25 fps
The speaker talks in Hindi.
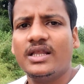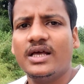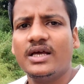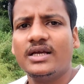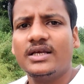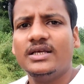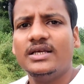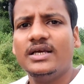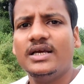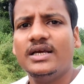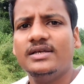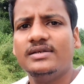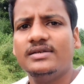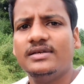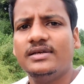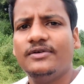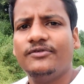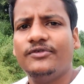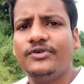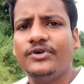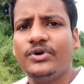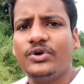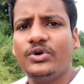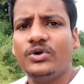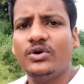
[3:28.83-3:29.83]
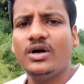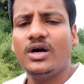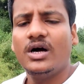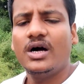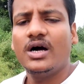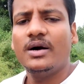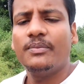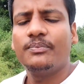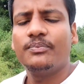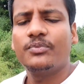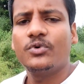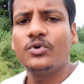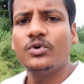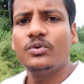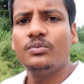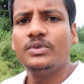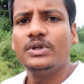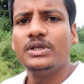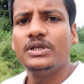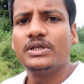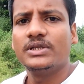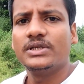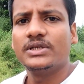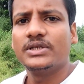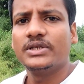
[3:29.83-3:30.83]
ताकि ऐसी वीडियो आपको
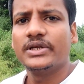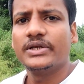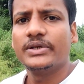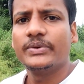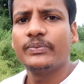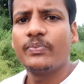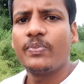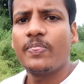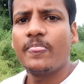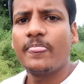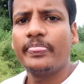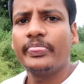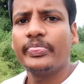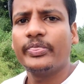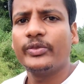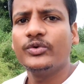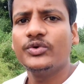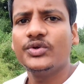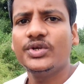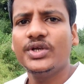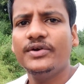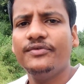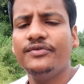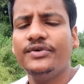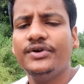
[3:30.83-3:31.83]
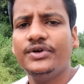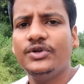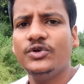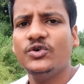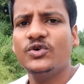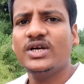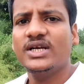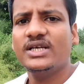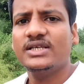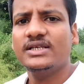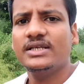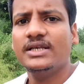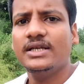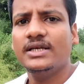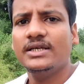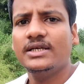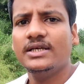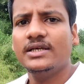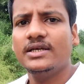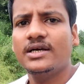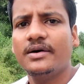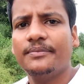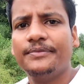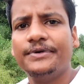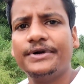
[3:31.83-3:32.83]
मिलती रहे तो ये वीडियो कैसी लगी
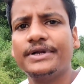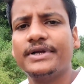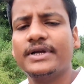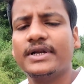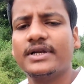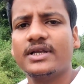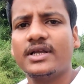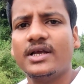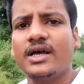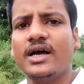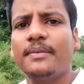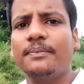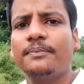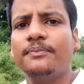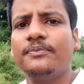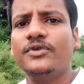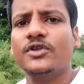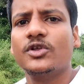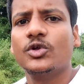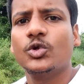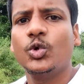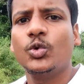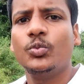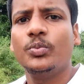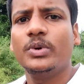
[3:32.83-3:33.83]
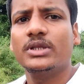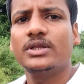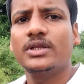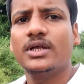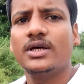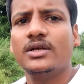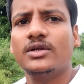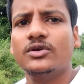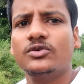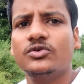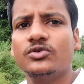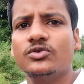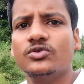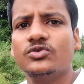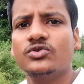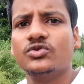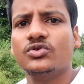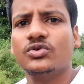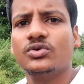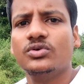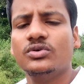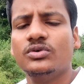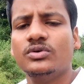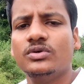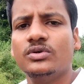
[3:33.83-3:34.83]
कमेंट करके आप ज़रूर बताना
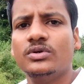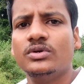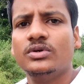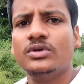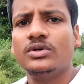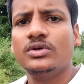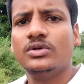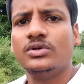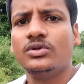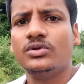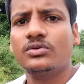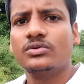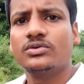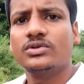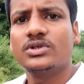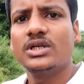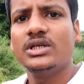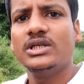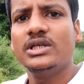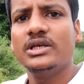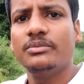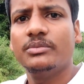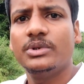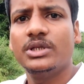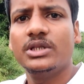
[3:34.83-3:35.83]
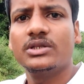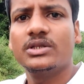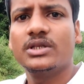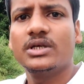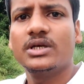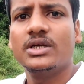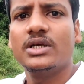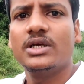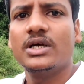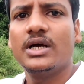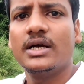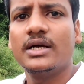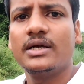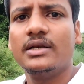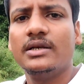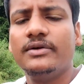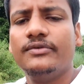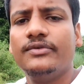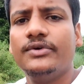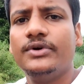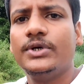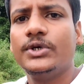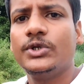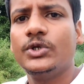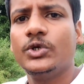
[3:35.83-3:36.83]
दोस्तों तो चलिए मिलते हैं अगली
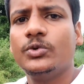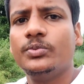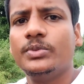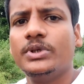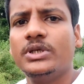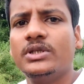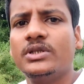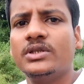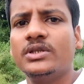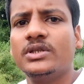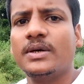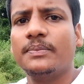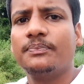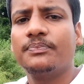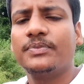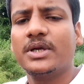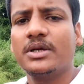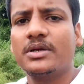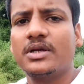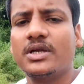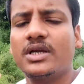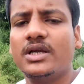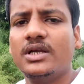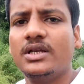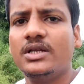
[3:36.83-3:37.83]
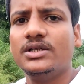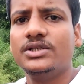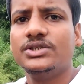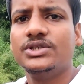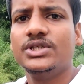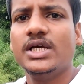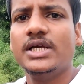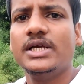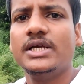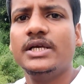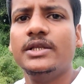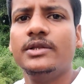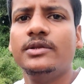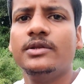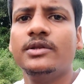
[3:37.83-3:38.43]
वीडियो में तब तक के लिए जय